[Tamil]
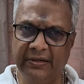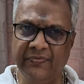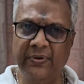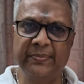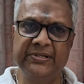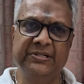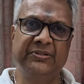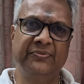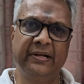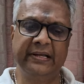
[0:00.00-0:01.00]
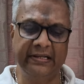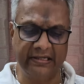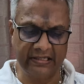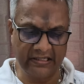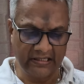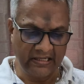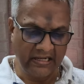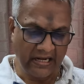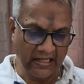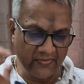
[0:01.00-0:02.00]
இன்ஃபர்மேஷன்ஸ் வர இருக்குது
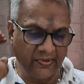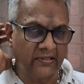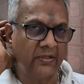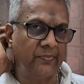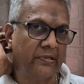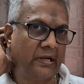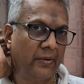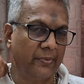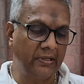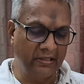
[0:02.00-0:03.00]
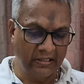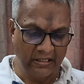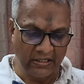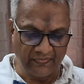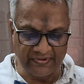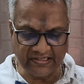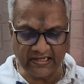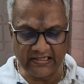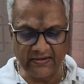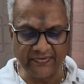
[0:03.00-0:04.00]
அது மாத்திரம் இல்லாமல்
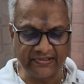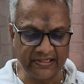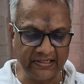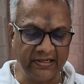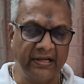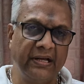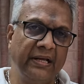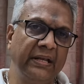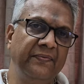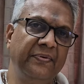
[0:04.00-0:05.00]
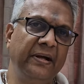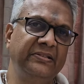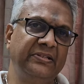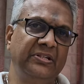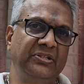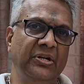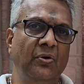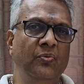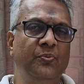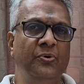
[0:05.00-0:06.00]
ஃபிஸ்கல் டெபிசிட் இன்ஃப்ராஸ்ட்ரக்சர்
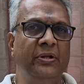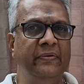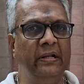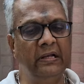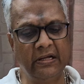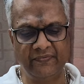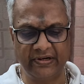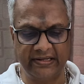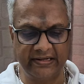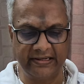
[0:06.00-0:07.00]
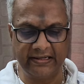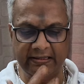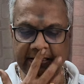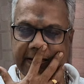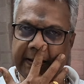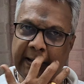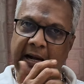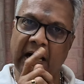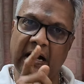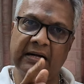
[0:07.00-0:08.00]
அவுட்புட் இவையெல்லாம் வர இருக்கிறது
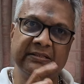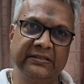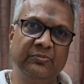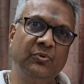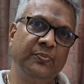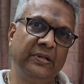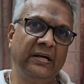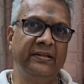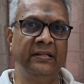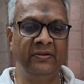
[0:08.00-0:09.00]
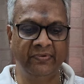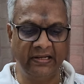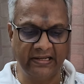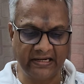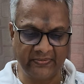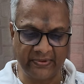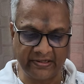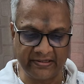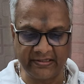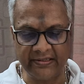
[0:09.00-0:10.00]
ஆகஸ்ட் முப்பதாம் தேதி வெள்ளிக்கிழமை
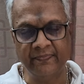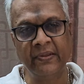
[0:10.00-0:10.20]
அன்று